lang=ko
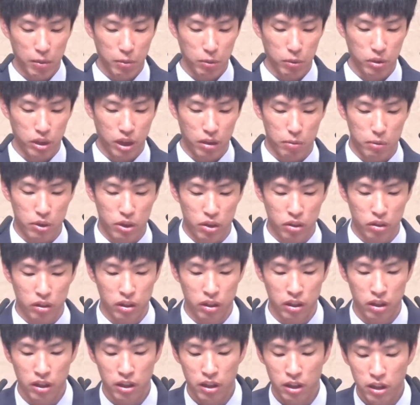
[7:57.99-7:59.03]
본다면
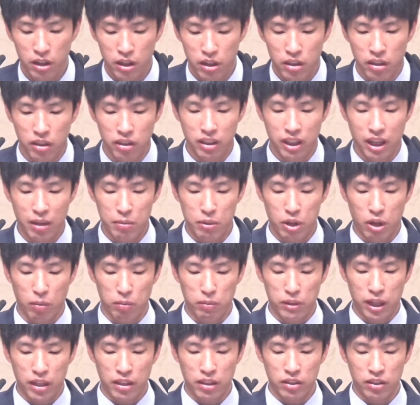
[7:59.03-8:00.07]
응답이
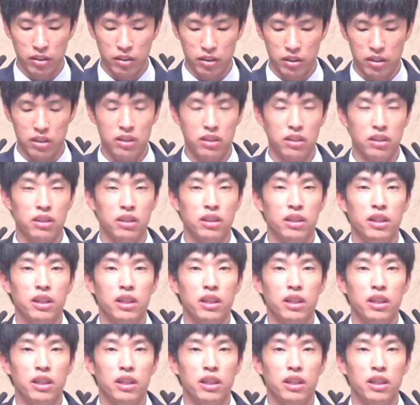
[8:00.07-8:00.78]
없다는 것은